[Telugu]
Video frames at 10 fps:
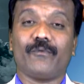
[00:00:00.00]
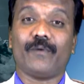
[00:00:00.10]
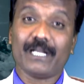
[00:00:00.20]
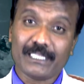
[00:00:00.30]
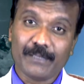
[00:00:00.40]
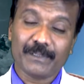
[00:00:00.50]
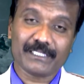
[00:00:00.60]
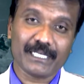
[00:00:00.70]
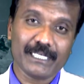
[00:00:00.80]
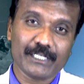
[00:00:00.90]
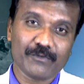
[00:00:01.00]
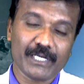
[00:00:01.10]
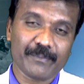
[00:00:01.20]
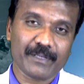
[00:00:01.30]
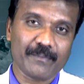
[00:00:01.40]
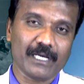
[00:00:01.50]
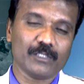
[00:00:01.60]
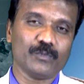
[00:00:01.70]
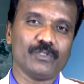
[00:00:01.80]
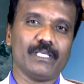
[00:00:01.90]
వడదెబ్బ తగిలేటువంటి
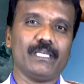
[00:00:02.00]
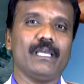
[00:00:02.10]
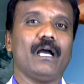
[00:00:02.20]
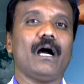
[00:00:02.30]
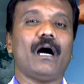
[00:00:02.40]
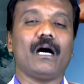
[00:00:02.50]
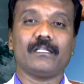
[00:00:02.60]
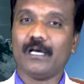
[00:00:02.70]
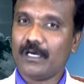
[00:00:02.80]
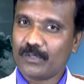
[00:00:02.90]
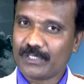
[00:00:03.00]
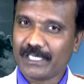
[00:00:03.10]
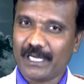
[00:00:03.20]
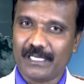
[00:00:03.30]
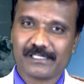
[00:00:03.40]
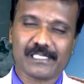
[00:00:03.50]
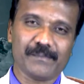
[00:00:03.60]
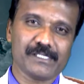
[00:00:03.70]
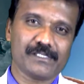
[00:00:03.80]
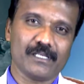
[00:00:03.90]
ప్రమాదం ఉంది అనారోగ్య
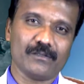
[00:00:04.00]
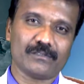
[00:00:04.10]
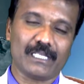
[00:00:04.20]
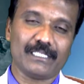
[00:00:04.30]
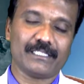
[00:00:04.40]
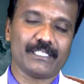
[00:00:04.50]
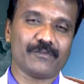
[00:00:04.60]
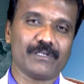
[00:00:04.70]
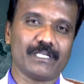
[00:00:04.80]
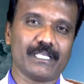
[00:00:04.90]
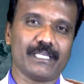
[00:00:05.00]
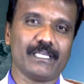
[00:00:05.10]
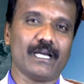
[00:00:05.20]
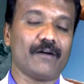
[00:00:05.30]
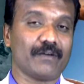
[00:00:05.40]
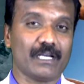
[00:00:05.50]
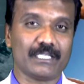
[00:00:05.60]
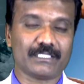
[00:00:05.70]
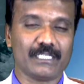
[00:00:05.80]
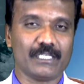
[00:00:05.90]
సమస్యలు తలెత్తేటువంటి
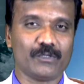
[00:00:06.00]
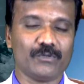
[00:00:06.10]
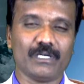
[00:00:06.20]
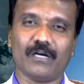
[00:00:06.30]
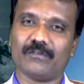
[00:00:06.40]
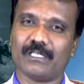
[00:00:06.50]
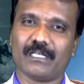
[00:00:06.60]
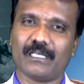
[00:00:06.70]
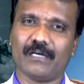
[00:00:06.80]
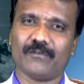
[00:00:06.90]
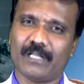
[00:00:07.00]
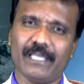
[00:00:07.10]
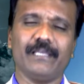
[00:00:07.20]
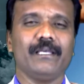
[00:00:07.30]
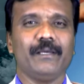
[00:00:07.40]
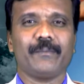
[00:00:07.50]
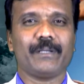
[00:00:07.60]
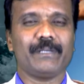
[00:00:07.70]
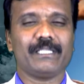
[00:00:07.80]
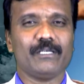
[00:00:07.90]
అవకాశాలు ఎక్కువగా ఉన్నట్లుగా ఉన్నాయి
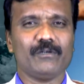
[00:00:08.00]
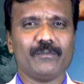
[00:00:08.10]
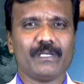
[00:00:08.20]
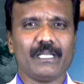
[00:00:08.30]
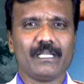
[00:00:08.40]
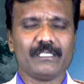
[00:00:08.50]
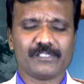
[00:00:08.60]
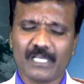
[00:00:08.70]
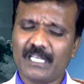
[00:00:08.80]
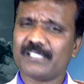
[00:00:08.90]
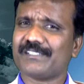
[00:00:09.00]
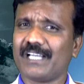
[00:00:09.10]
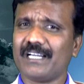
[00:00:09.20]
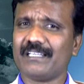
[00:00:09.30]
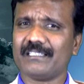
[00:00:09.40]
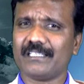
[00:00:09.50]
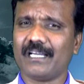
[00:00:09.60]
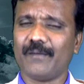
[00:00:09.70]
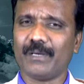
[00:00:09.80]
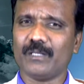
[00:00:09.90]
ప్రేమైన దేవుని బిడ్డలారా చాలా
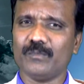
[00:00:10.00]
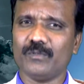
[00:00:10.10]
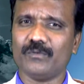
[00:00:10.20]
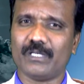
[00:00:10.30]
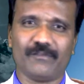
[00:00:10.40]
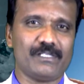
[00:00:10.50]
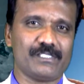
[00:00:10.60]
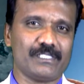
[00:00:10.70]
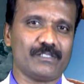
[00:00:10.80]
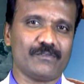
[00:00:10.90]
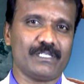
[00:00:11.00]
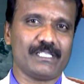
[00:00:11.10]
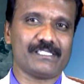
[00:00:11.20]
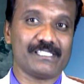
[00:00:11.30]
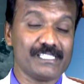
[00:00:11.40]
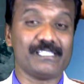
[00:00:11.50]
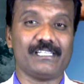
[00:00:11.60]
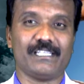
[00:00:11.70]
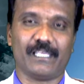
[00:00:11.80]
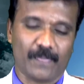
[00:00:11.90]
జాగ్రత్తగా మనము ఉండవలసినటువంటి
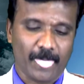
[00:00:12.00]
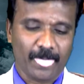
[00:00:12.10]
సీజన్ ఇది